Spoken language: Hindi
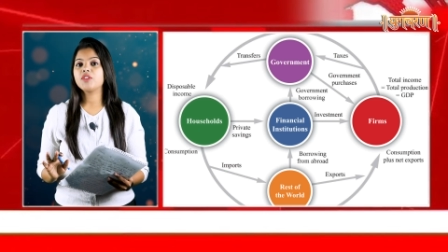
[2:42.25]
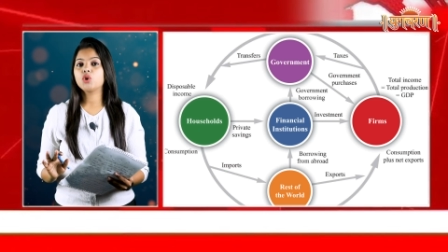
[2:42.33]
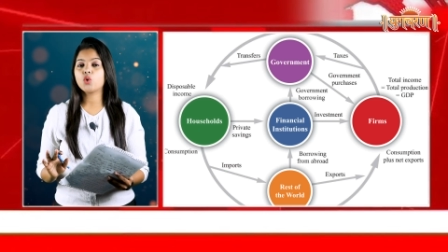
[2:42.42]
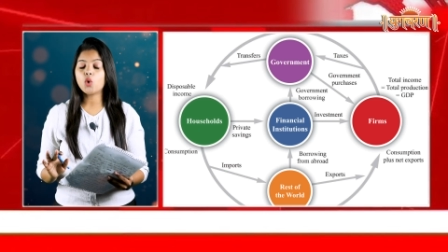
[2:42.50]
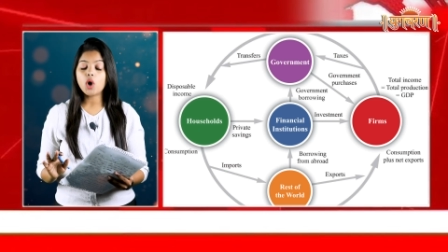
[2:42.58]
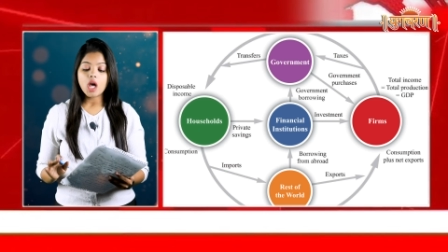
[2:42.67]

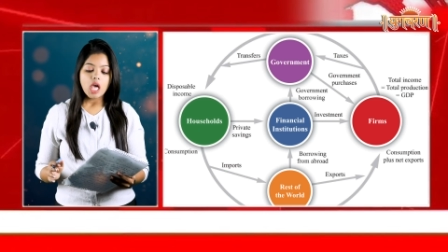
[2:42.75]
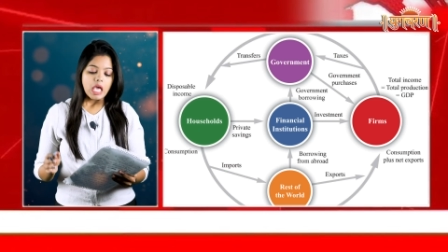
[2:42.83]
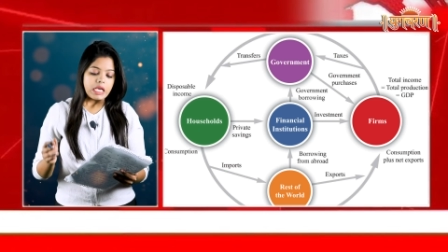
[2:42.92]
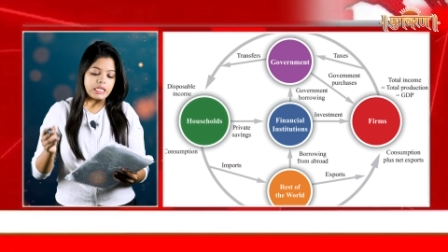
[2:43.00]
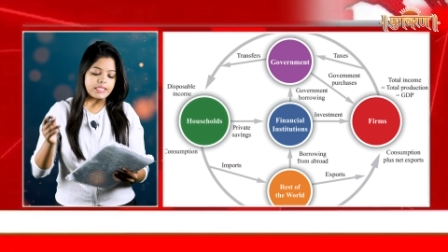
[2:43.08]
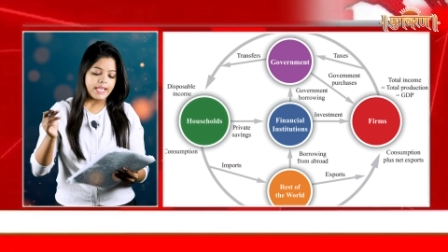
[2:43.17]
तो
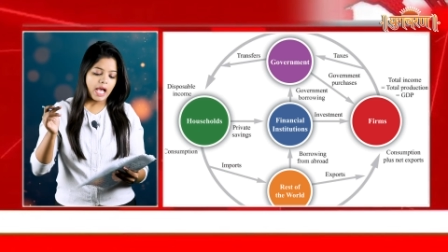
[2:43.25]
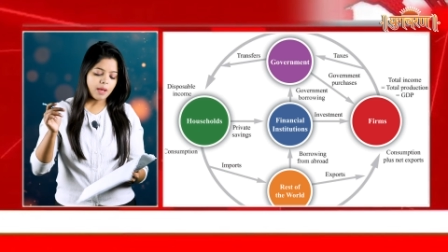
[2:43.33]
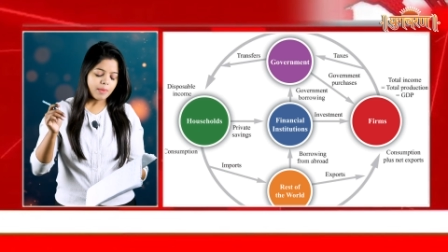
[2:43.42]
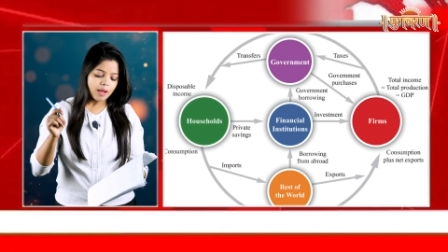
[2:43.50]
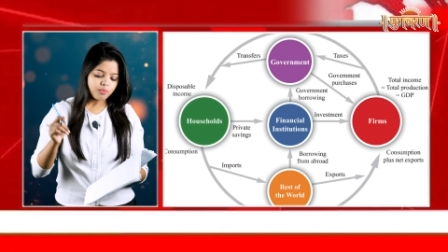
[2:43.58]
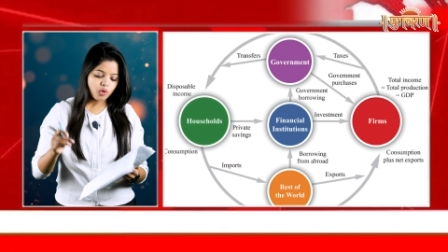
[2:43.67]
यहाँ
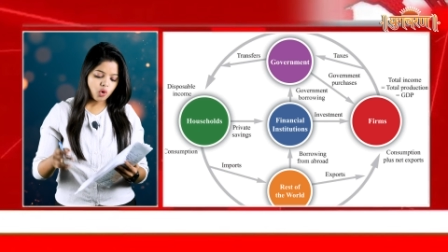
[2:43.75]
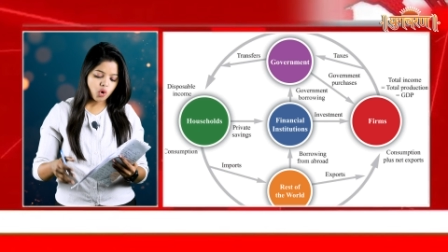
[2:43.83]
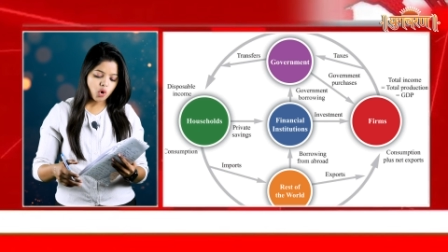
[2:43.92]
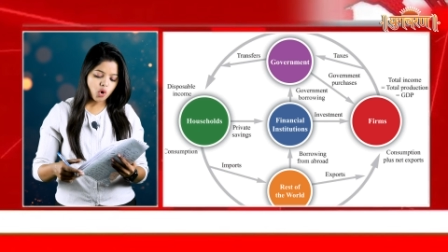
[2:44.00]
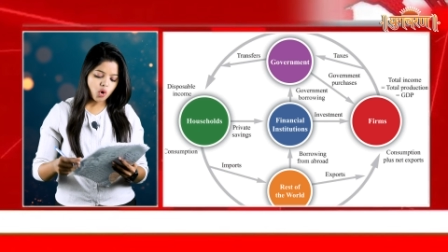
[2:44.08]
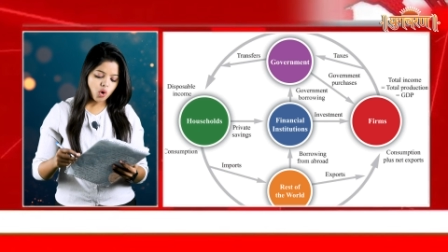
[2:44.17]
मैं
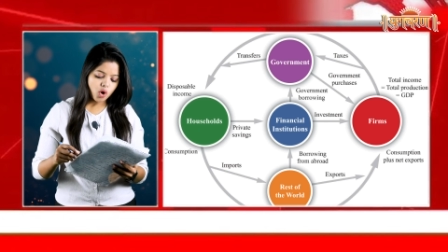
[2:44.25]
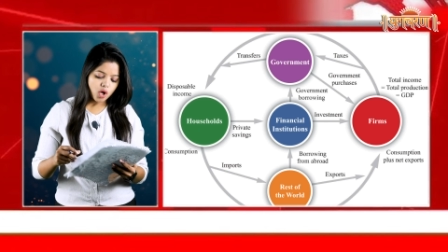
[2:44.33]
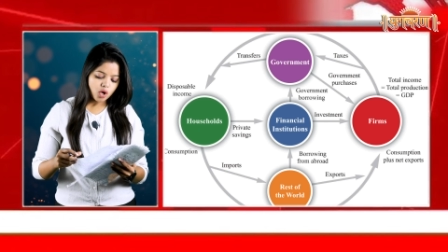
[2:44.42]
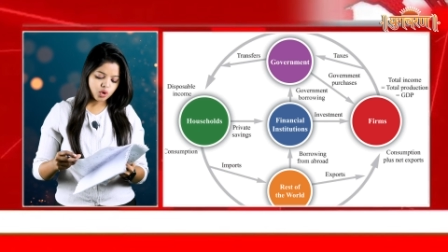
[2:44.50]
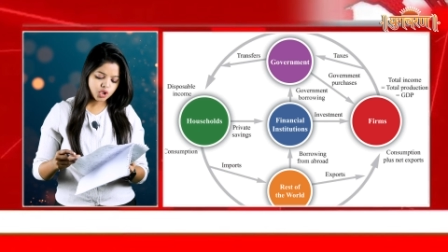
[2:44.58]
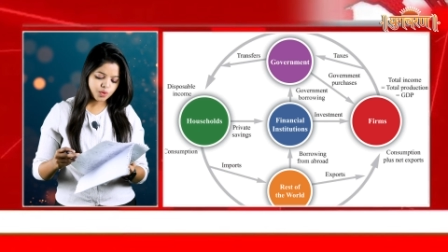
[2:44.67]
आपको
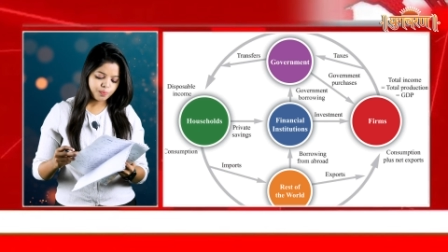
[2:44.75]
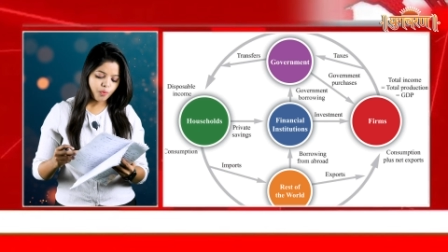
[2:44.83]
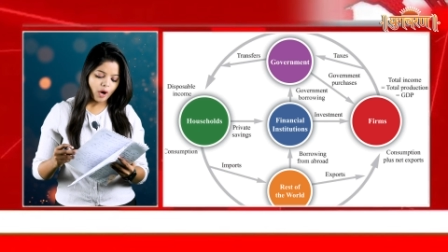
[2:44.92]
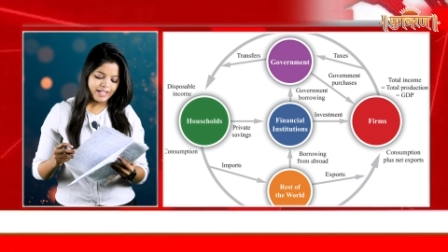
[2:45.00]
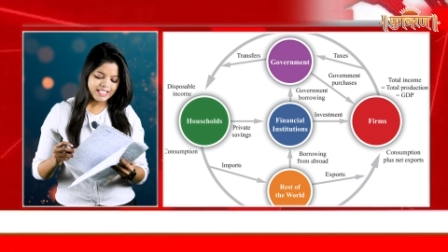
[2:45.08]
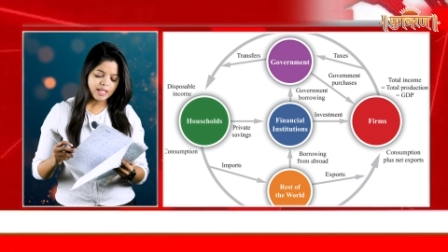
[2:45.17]
कुछ
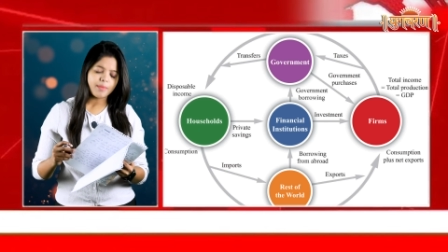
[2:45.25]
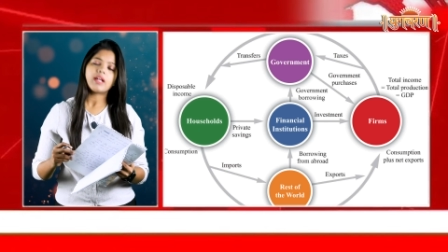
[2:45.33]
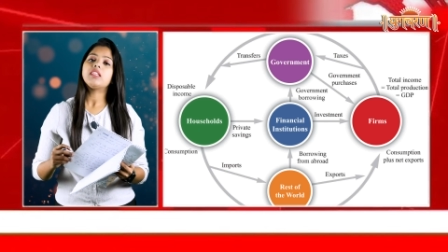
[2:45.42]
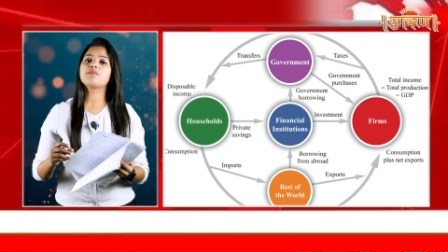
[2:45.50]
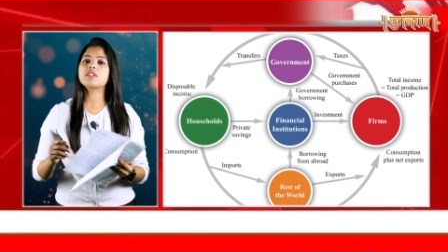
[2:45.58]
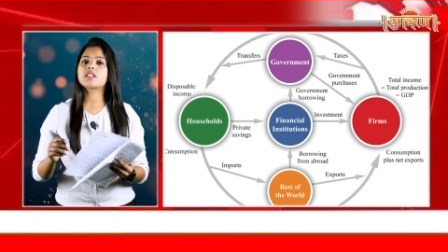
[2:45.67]
पॉइंट्स के
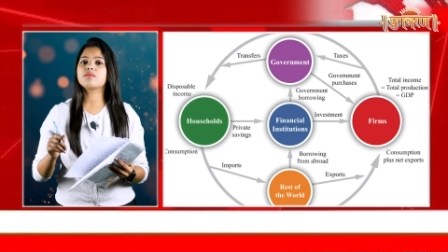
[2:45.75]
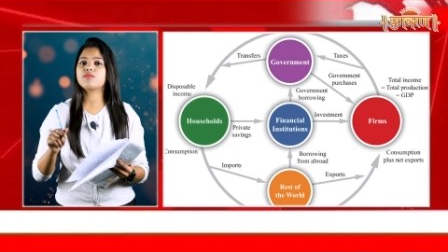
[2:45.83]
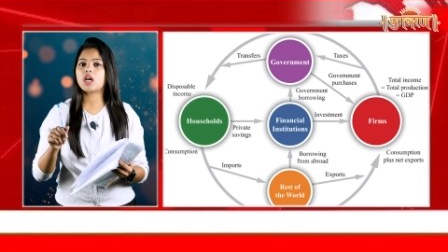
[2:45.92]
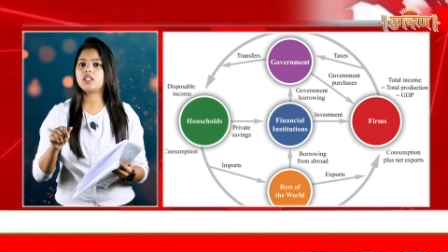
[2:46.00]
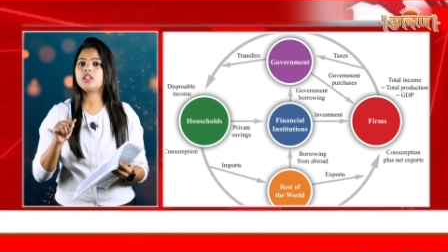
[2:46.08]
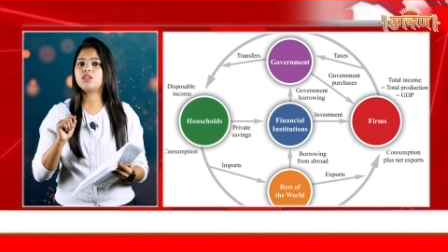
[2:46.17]
माध्यम से
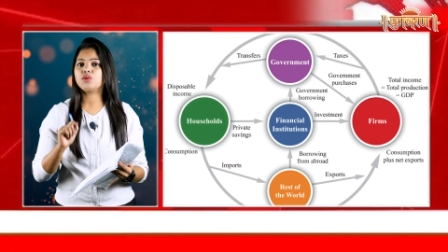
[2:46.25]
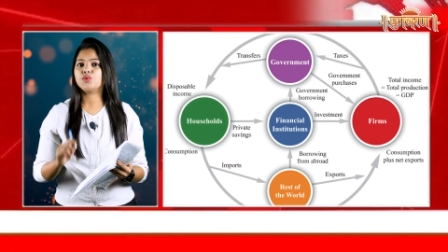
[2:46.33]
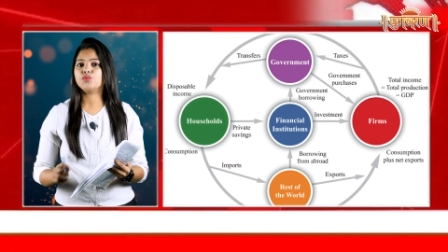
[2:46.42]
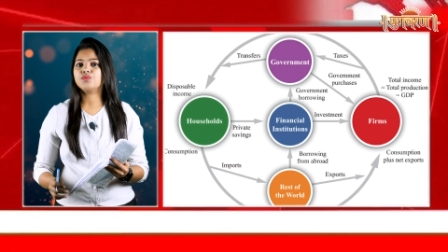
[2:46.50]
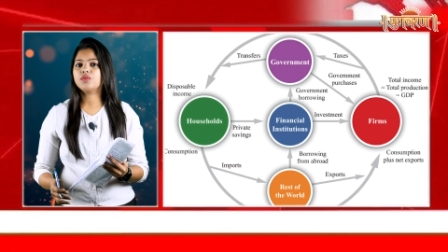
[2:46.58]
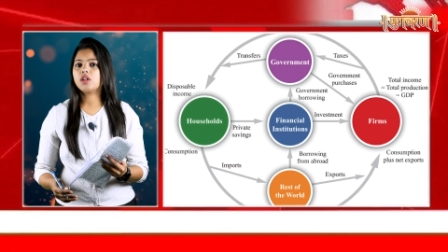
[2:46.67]
समझा देती
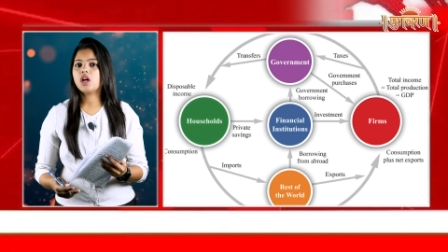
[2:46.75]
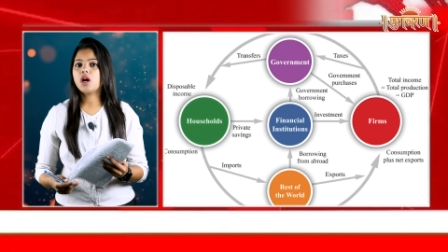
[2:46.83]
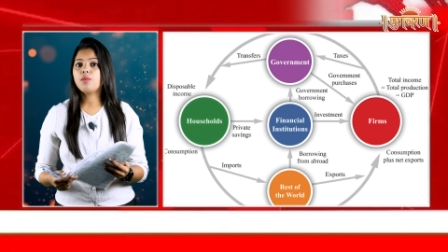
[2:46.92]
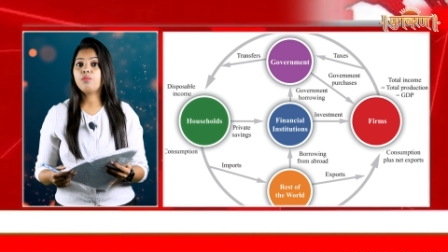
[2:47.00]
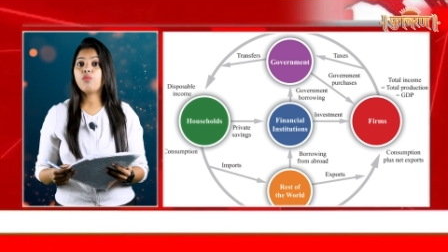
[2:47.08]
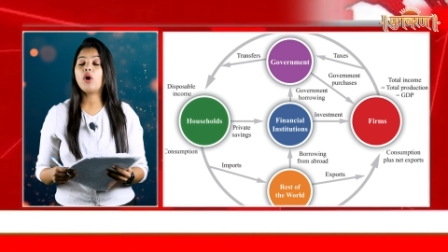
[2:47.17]
हूँ
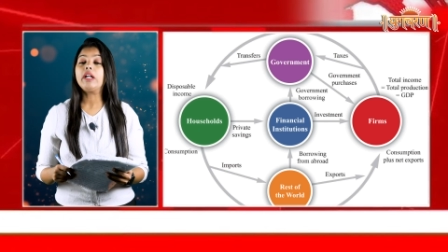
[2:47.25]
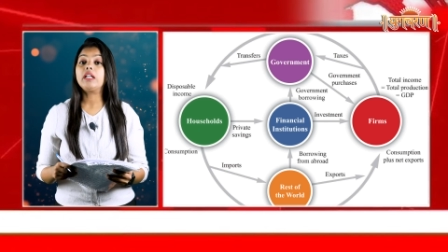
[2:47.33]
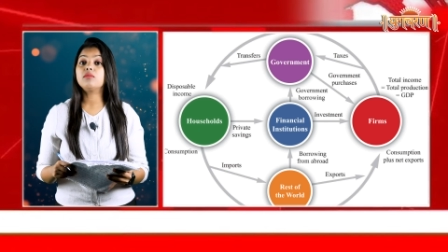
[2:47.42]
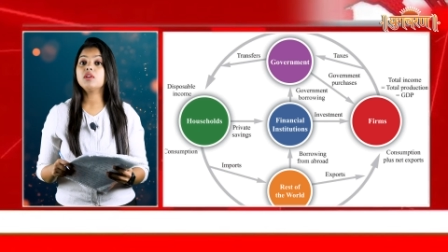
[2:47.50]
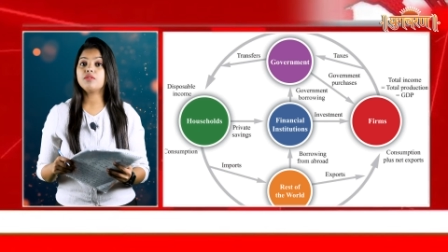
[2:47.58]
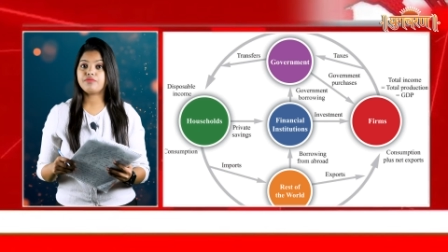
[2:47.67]
पॉइंट
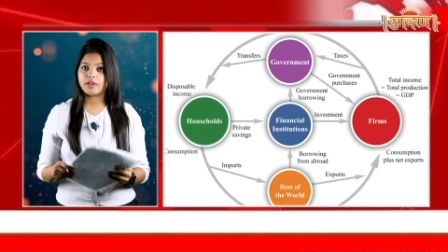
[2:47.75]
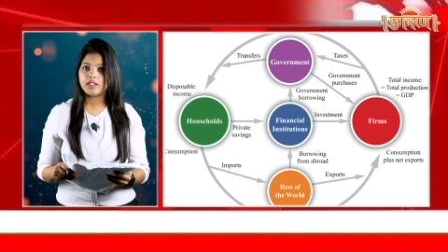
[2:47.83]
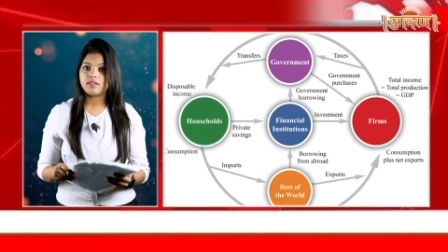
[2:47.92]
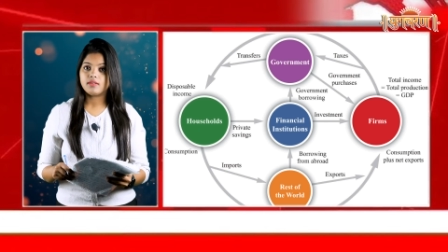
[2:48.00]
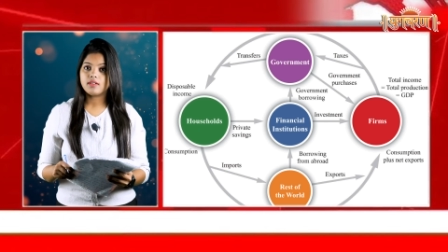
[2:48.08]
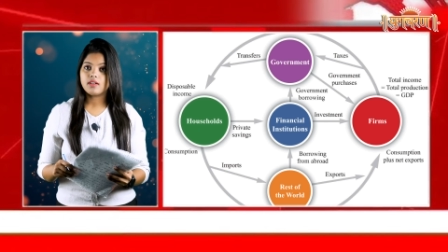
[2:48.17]
नंबर वन